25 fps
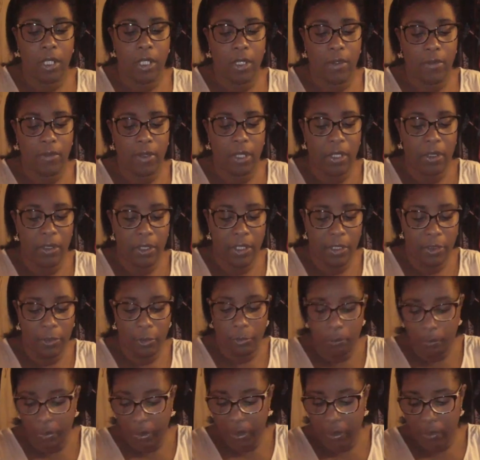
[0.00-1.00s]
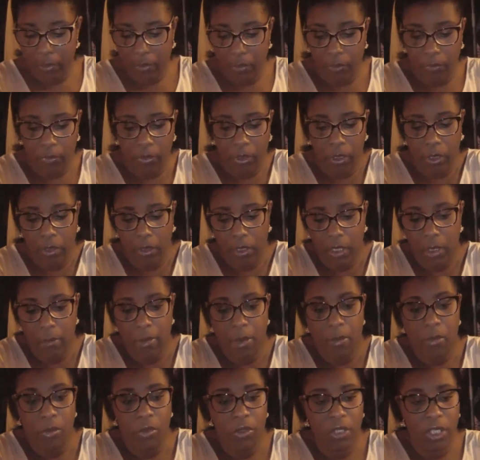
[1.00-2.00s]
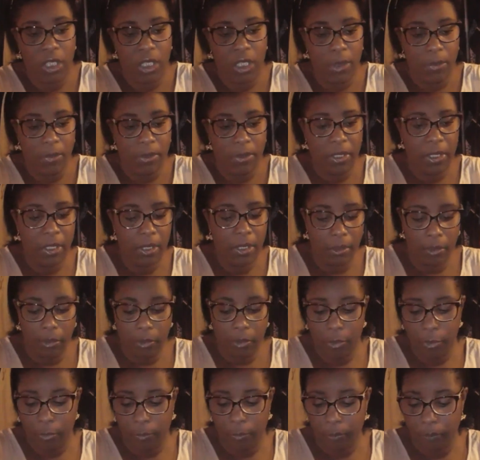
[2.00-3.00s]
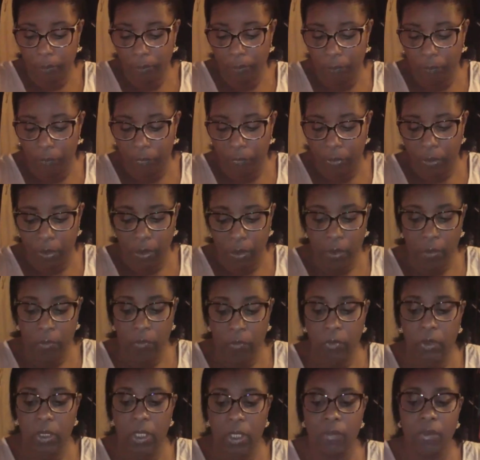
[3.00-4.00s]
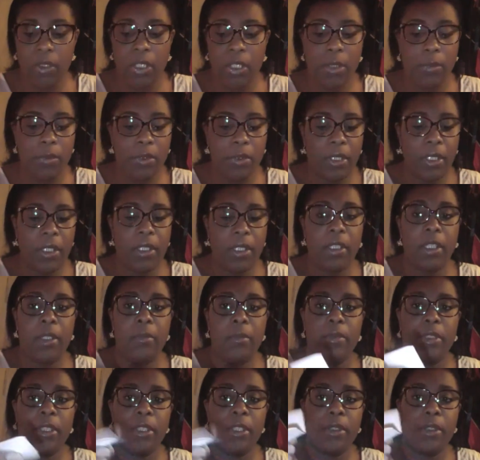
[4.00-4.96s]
Voilà, les vernis, c'est présent. Ah, il y a même aussi des petits. Euh, vous savez, des, petits, des